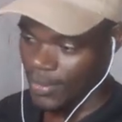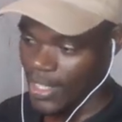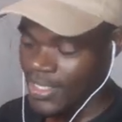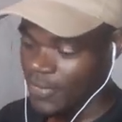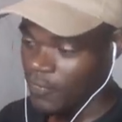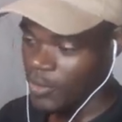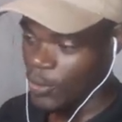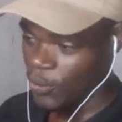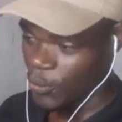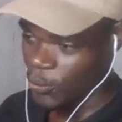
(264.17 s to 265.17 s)
esse
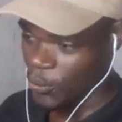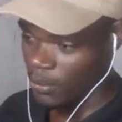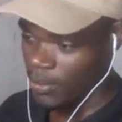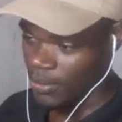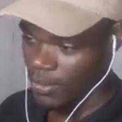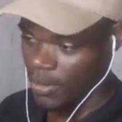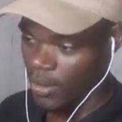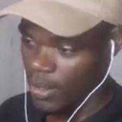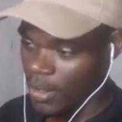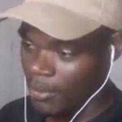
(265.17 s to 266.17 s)
vídeo no YouTube.
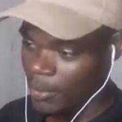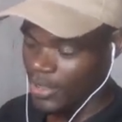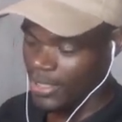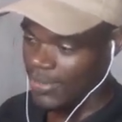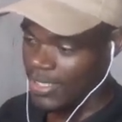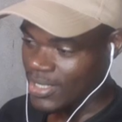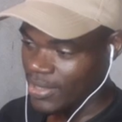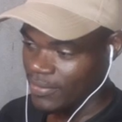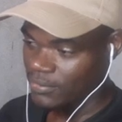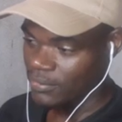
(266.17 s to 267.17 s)
Porque isso
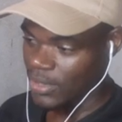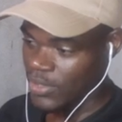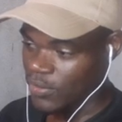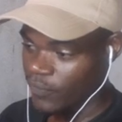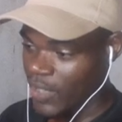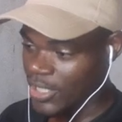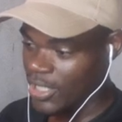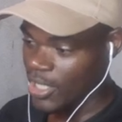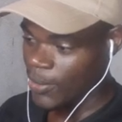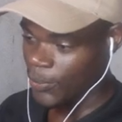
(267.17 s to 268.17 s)
assim, isso vai
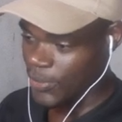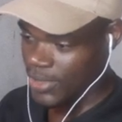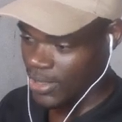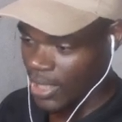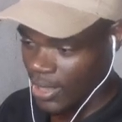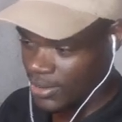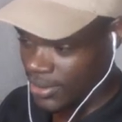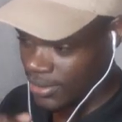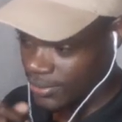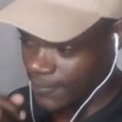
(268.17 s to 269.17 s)
gerar curiosidades
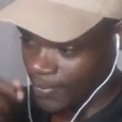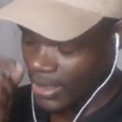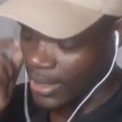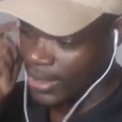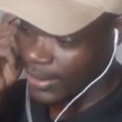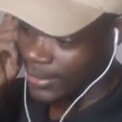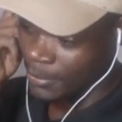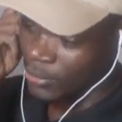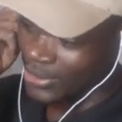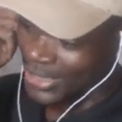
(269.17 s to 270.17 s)
e
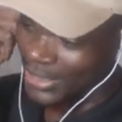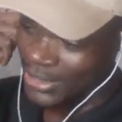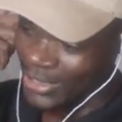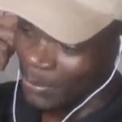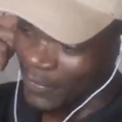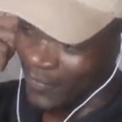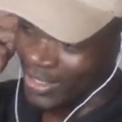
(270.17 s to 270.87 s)
muita gente também vai